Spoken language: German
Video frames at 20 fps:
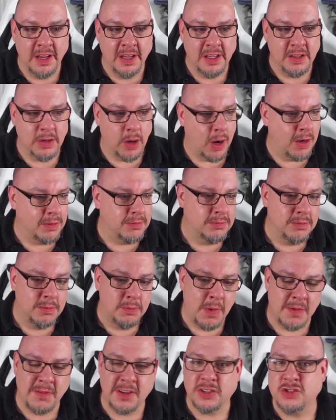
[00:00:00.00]
Ja,
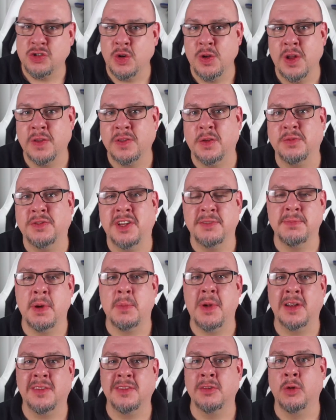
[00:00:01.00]
mal was Schönes, auf das man
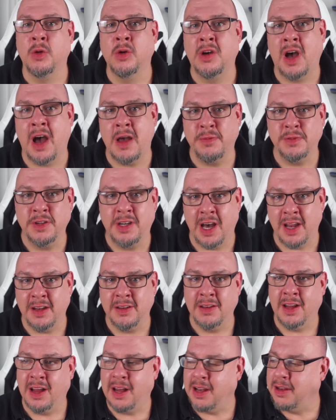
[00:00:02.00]
mal zurückgreifen
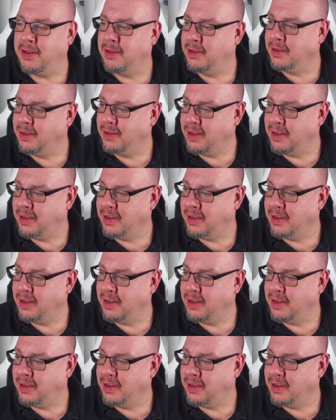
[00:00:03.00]
kann an äh,